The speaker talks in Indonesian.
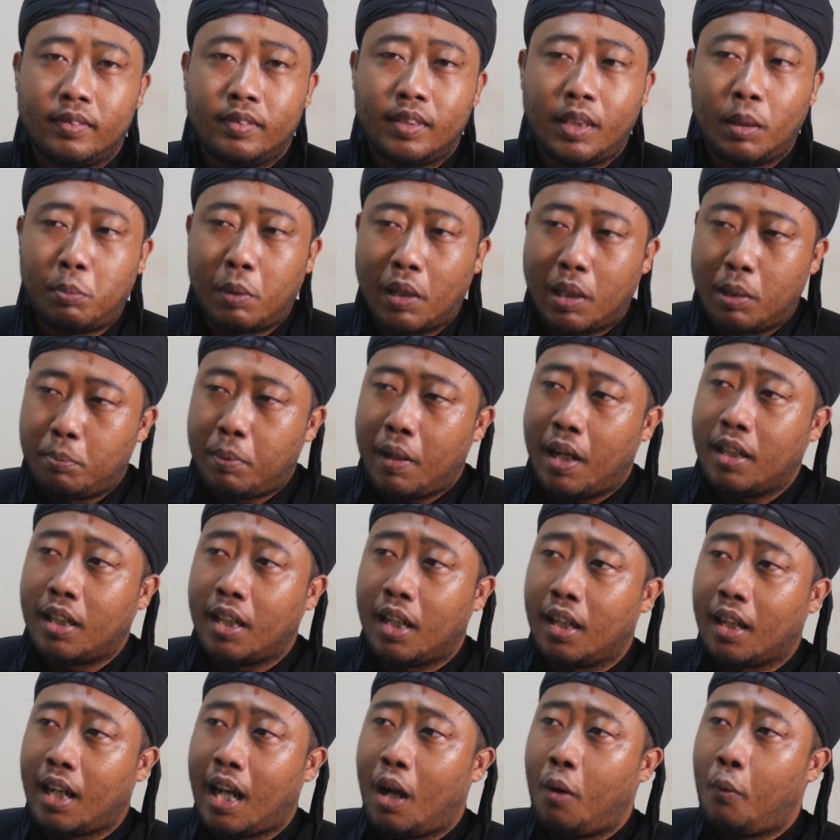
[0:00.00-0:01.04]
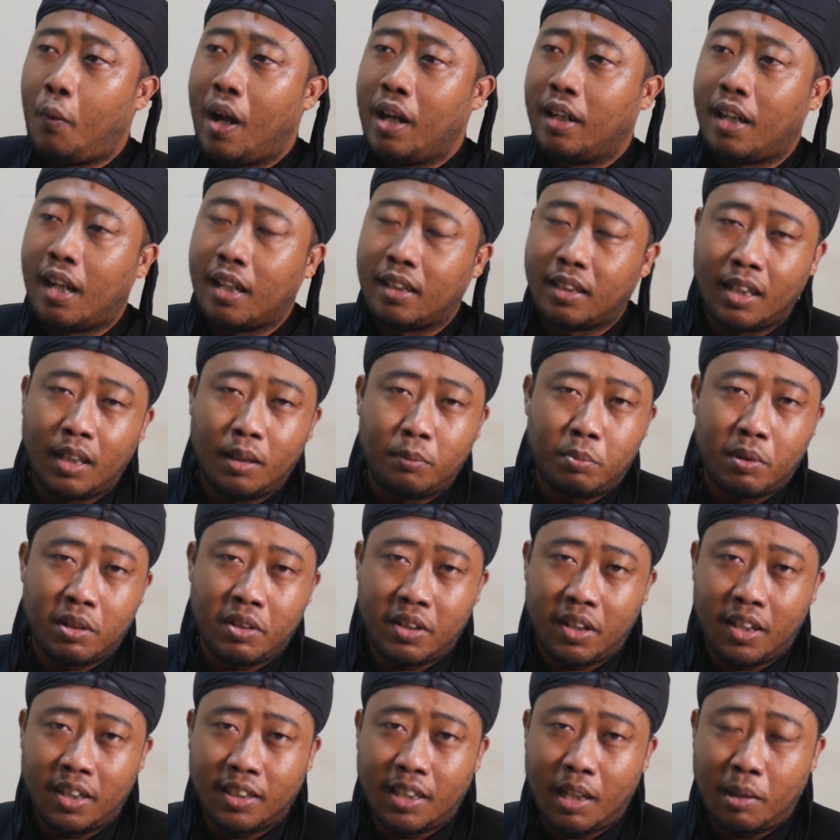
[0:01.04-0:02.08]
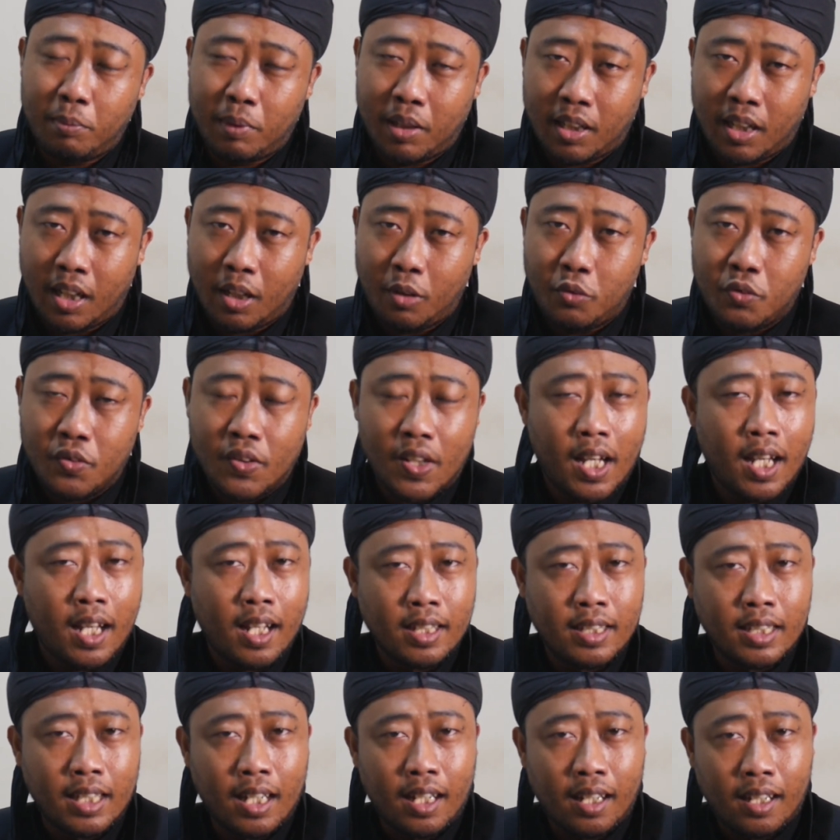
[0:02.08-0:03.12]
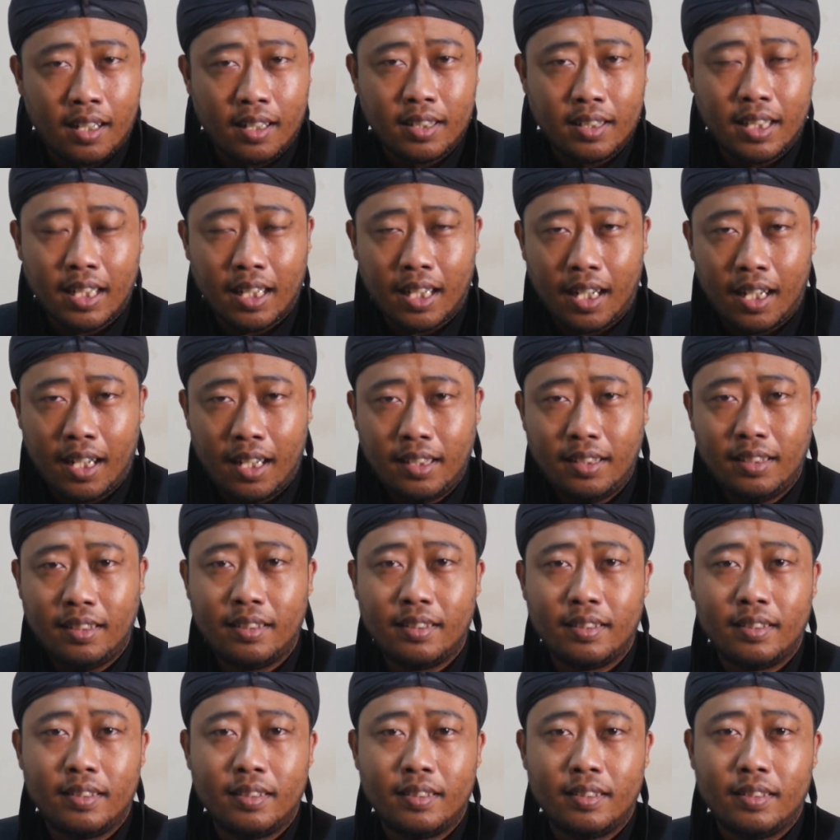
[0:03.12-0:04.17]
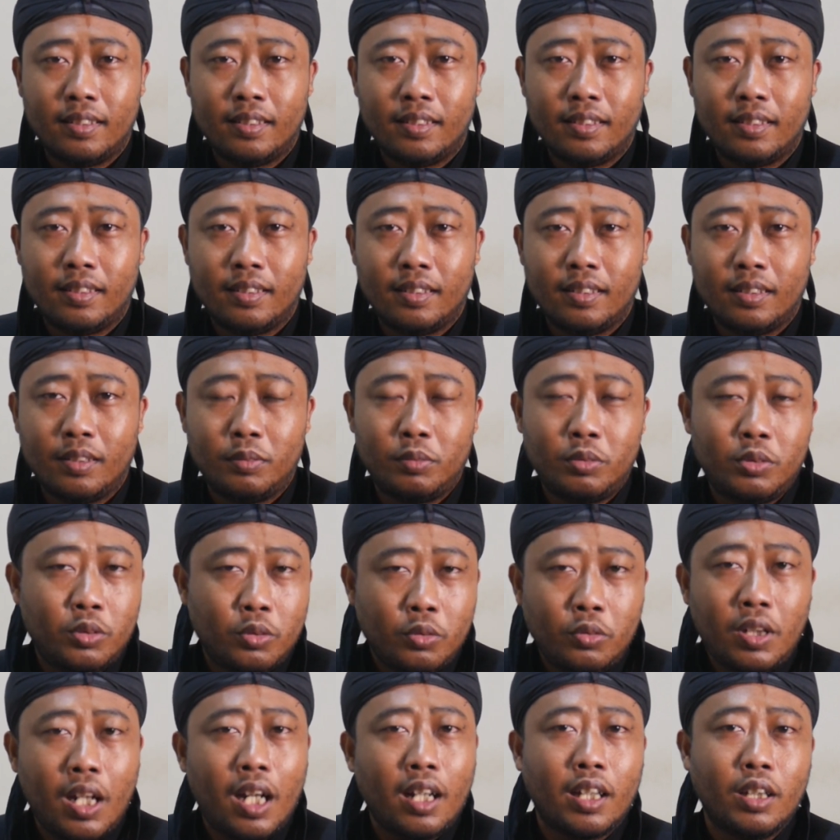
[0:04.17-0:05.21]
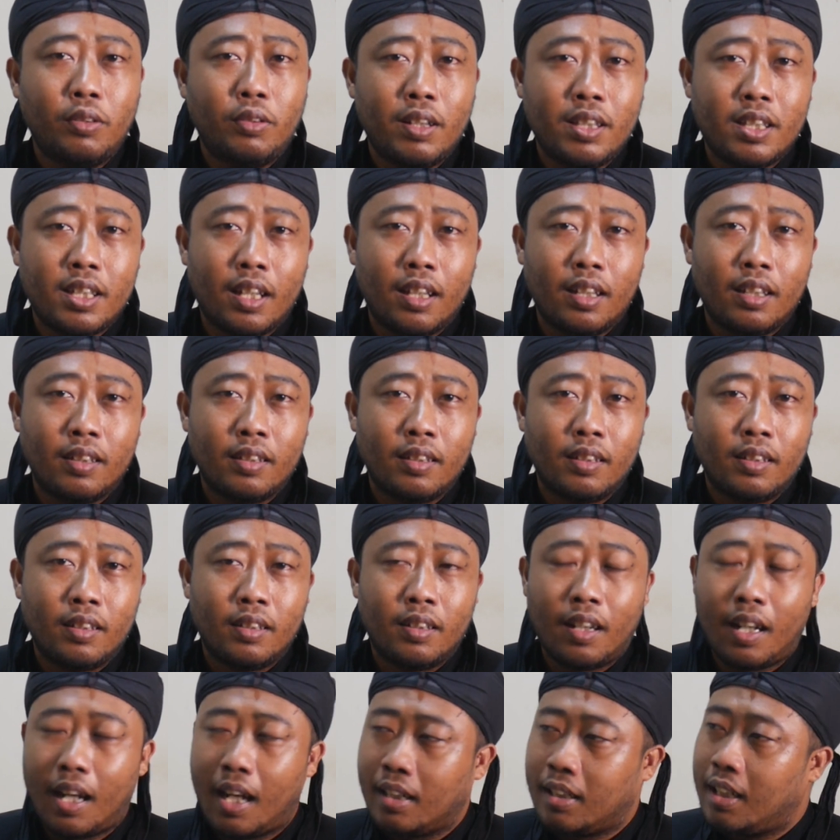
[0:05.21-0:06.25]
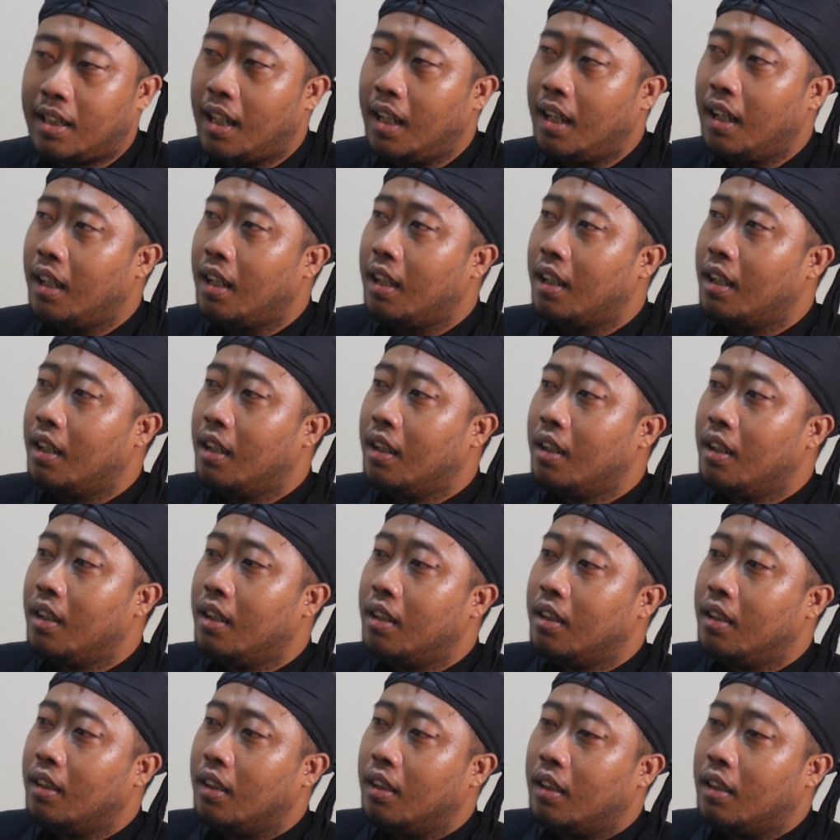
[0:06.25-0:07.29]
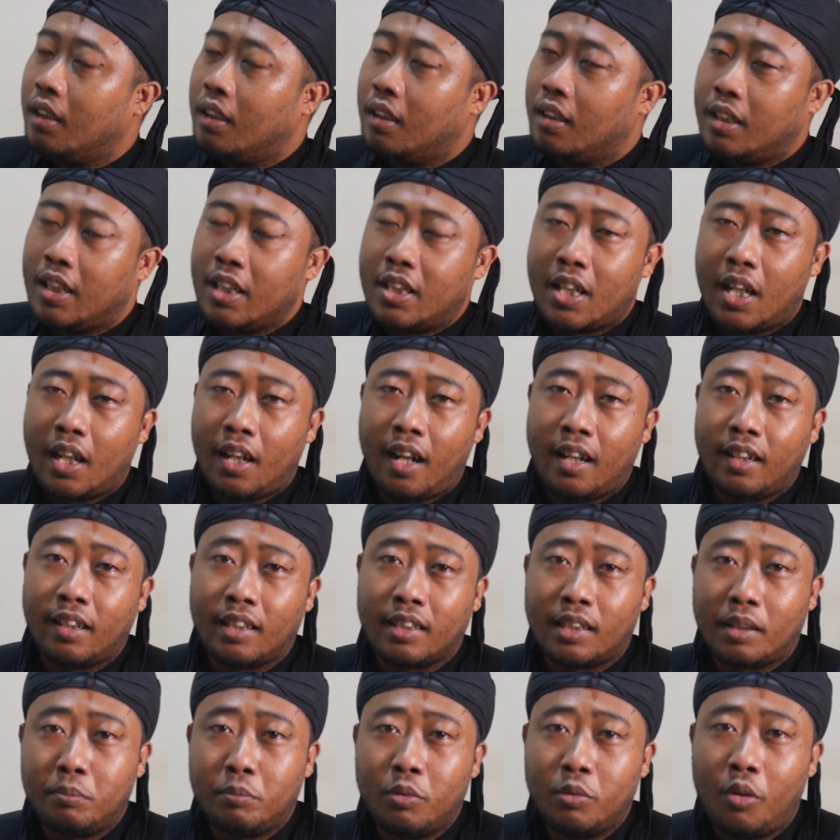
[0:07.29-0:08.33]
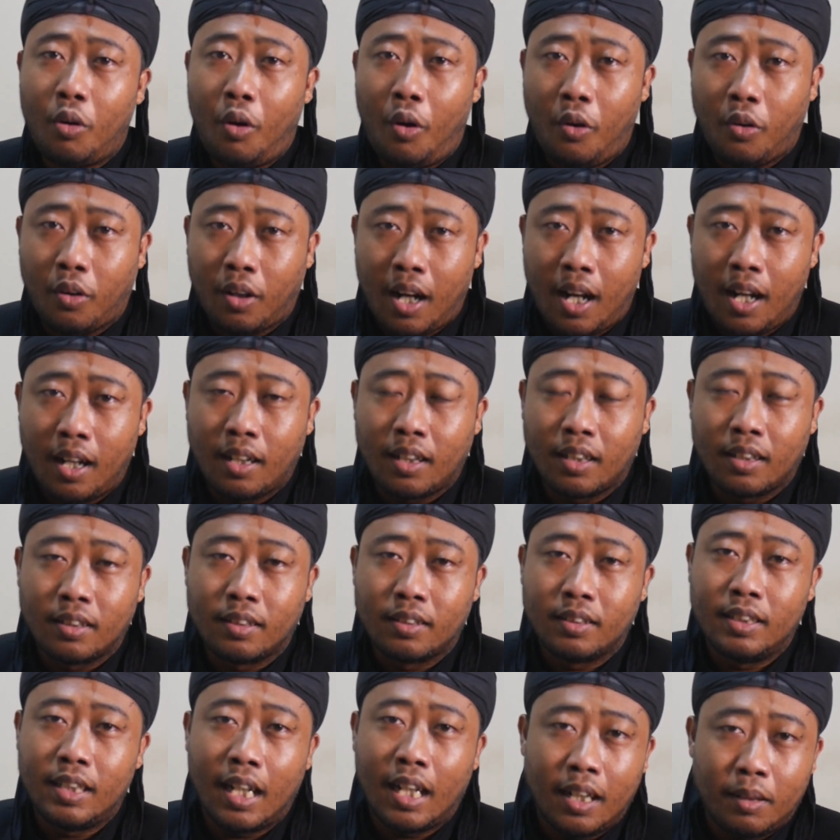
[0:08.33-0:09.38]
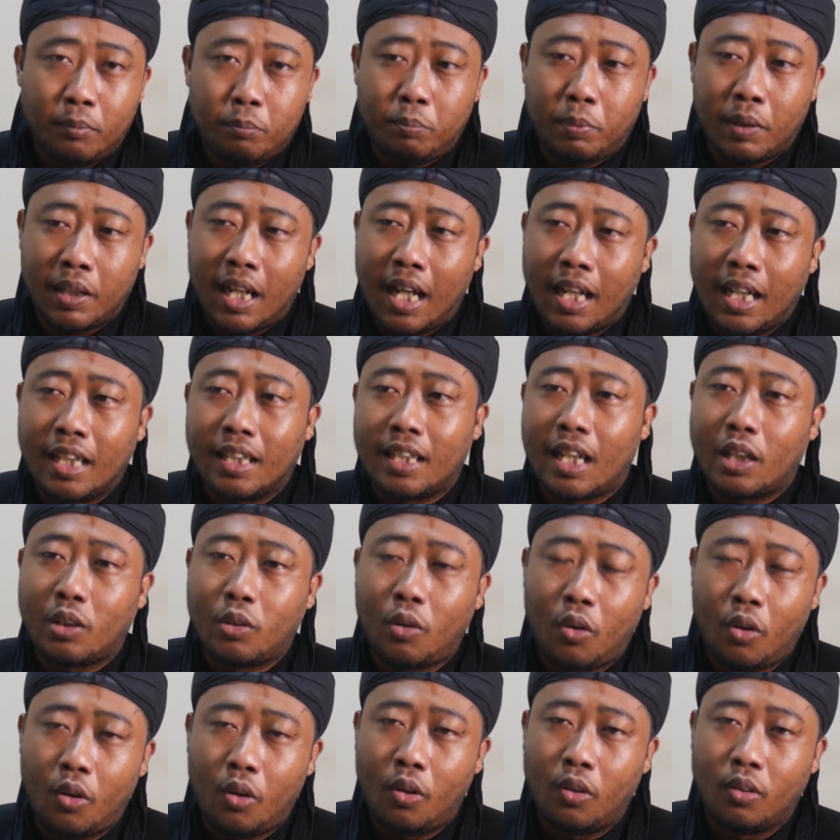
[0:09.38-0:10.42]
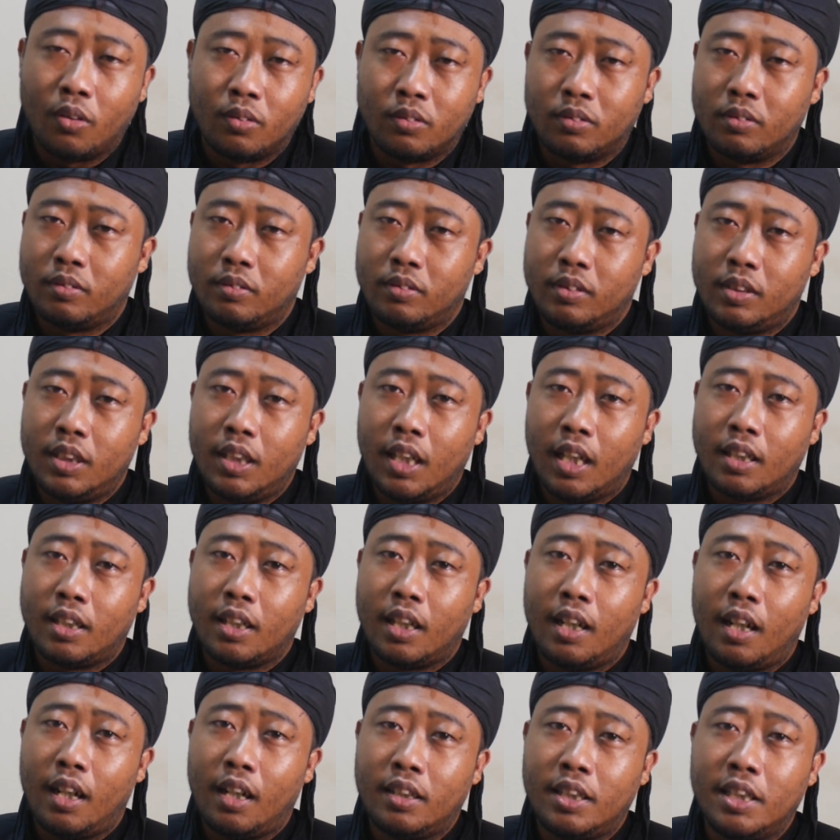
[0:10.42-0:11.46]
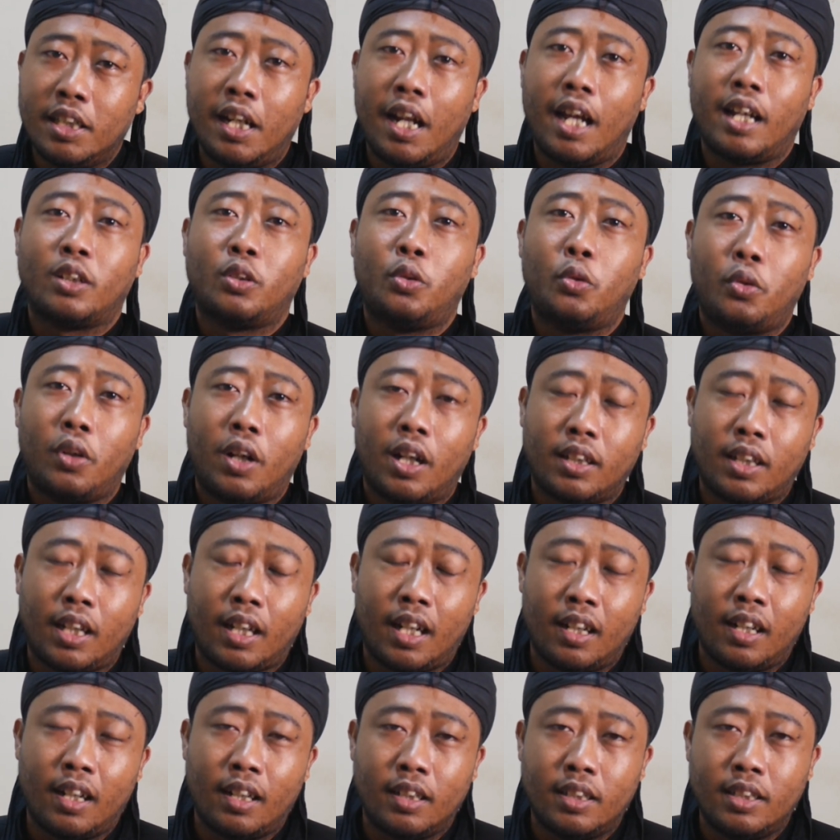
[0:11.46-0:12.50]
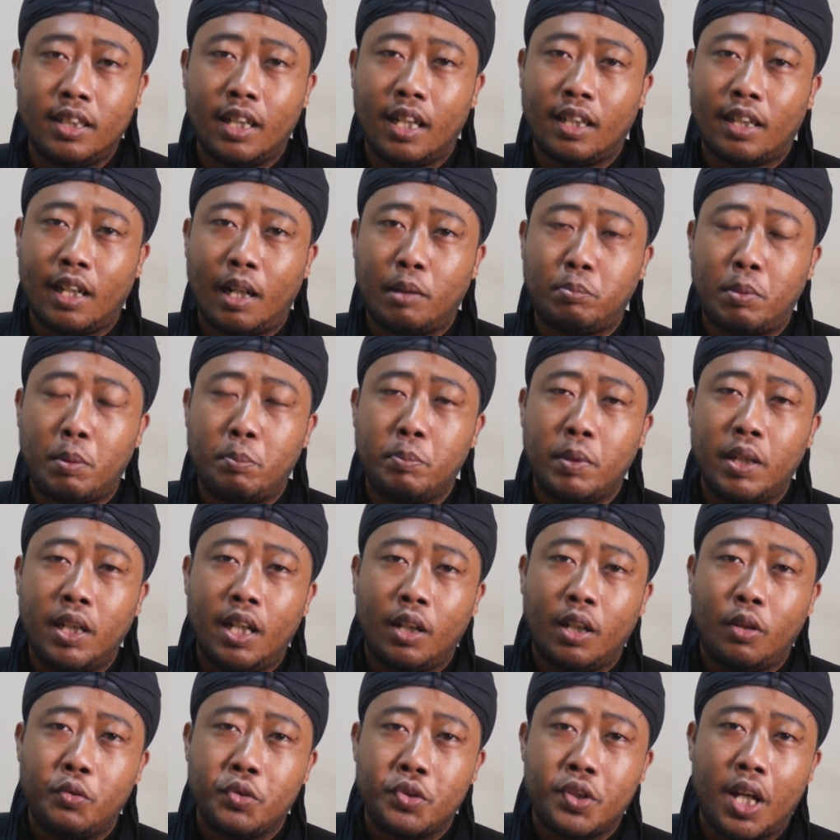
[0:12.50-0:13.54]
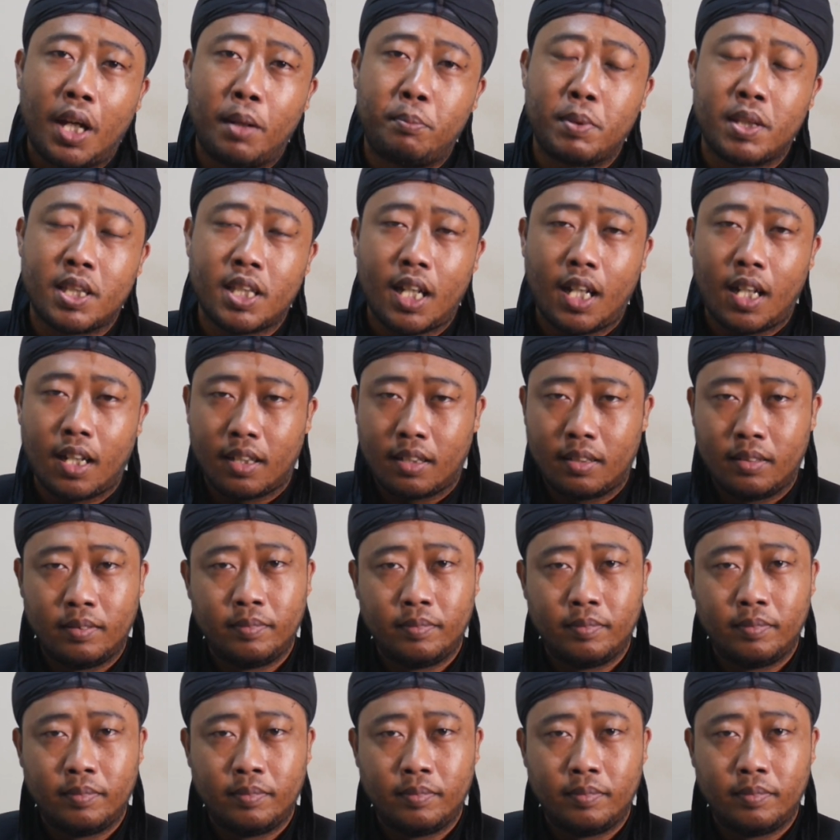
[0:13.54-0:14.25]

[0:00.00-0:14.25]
Tiba-tiba ada kawan datang bercerita mengenai usahanya, ya kan? Udah gitu aja. Ada uh, di jalan ketemu orang yang pernah kita tolong dia adalah direktur katakanlah dia adalah pemilik usaha besar